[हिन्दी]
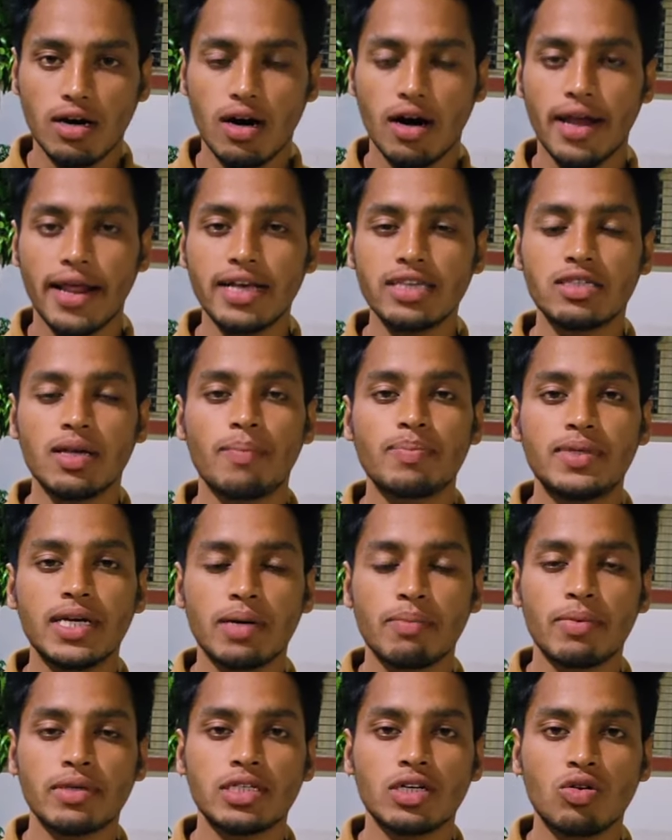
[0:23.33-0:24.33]
हर एक
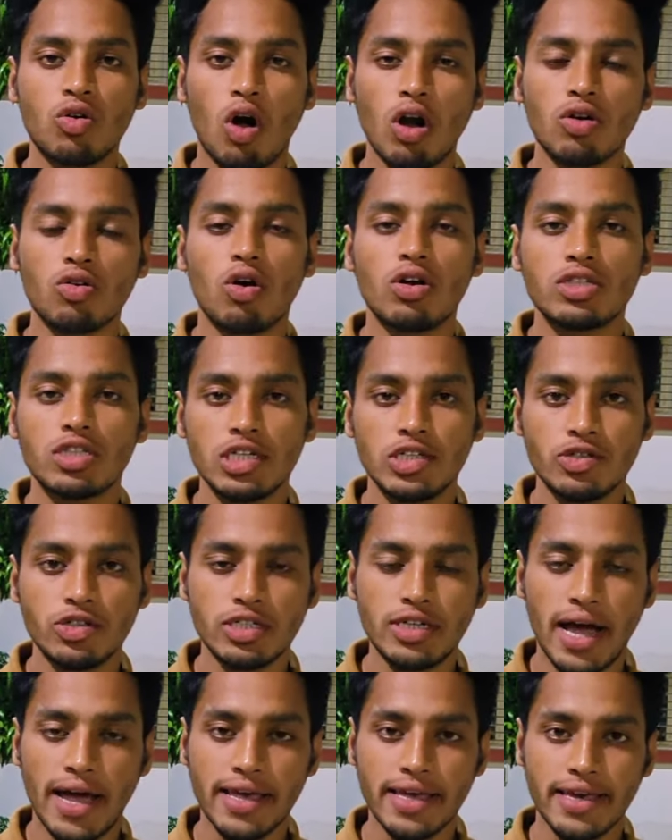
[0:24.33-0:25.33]
सब्जेक्ट में से कौन कौन से
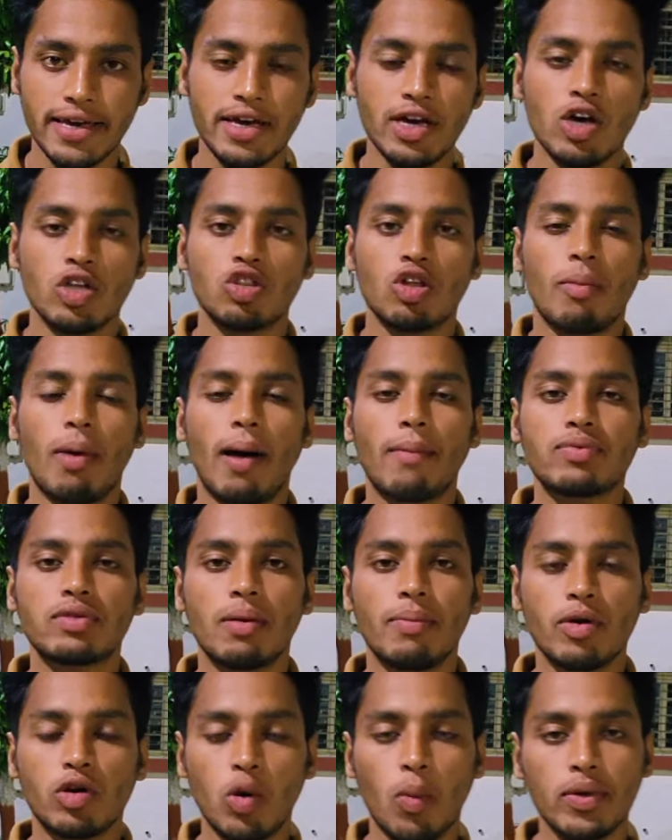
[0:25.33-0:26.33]
यूनिट आएंगे तो मैं आप
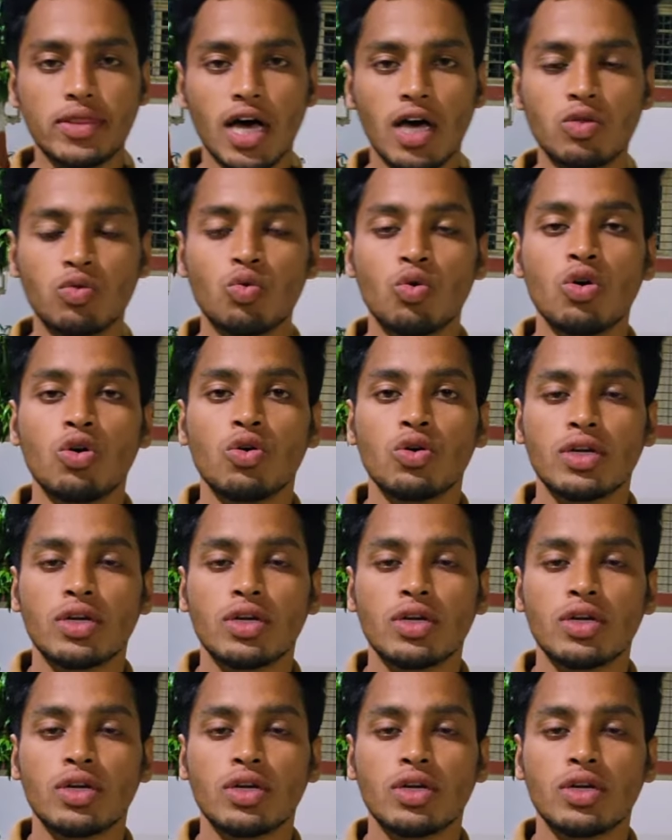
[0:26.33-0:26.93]
सभी को बता दूँ